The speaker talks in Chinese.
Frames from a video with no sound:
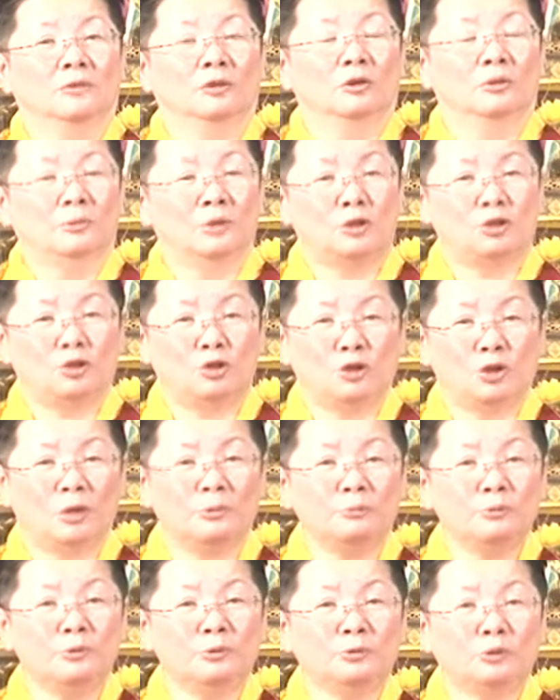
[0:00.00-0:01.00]
我们
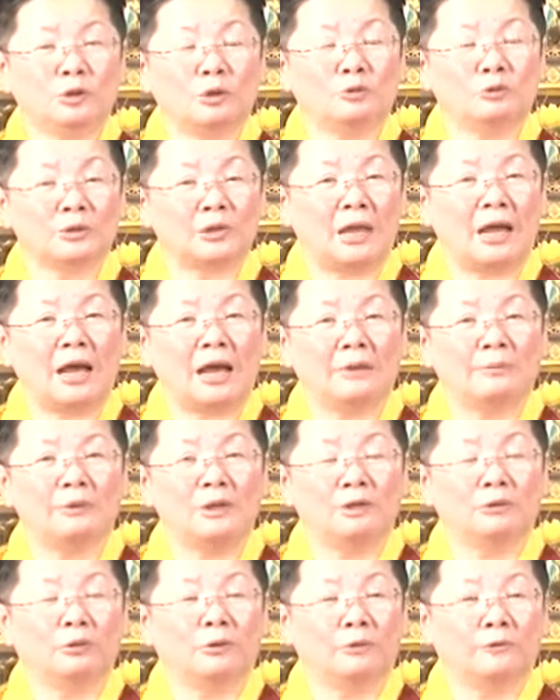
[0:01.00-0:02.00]
全部都是阿
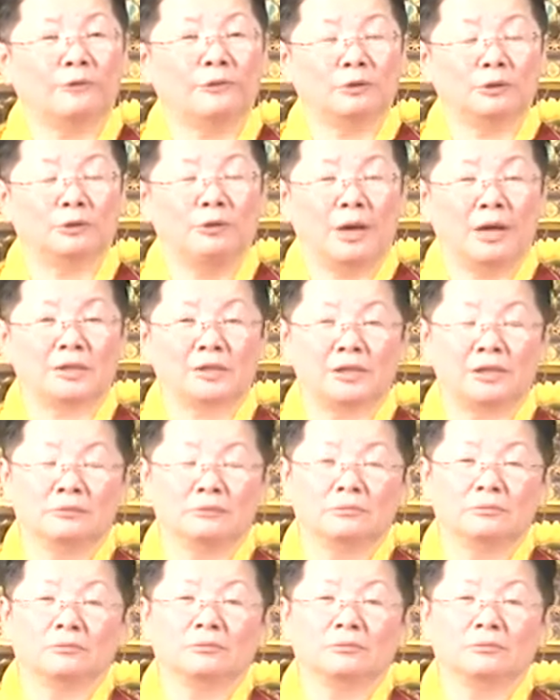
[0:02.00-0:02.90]
弥陀佛的化身，